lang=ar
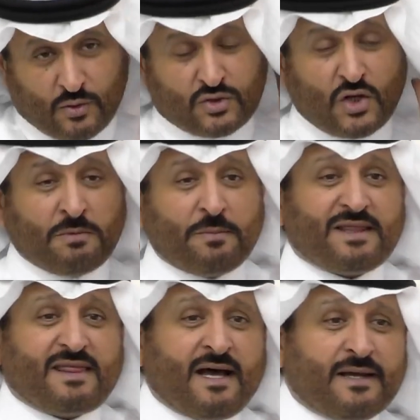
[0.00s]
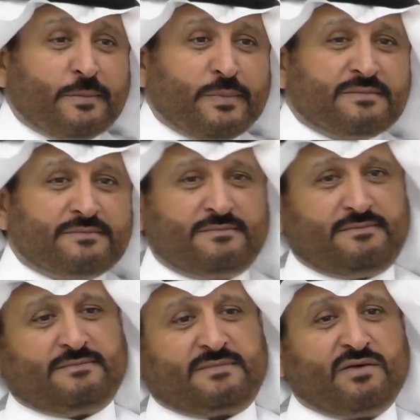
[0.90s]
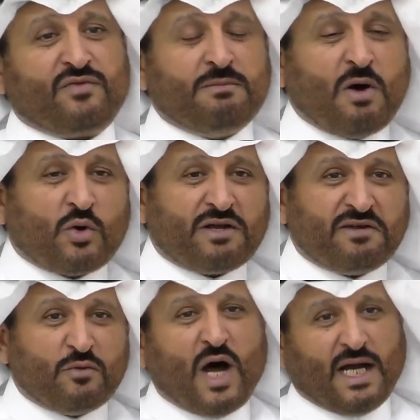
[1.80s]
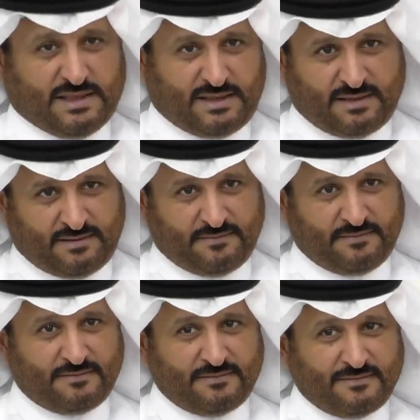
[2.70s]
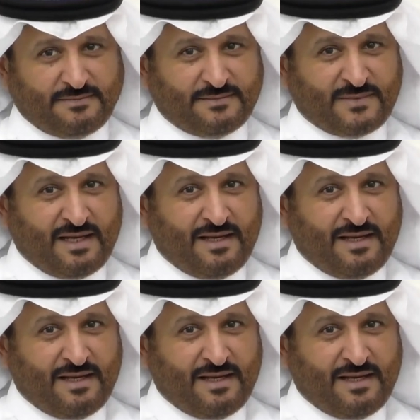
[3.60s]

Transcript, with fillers: قلت لهم ابن ثايب في موقف واحد والله من عندكم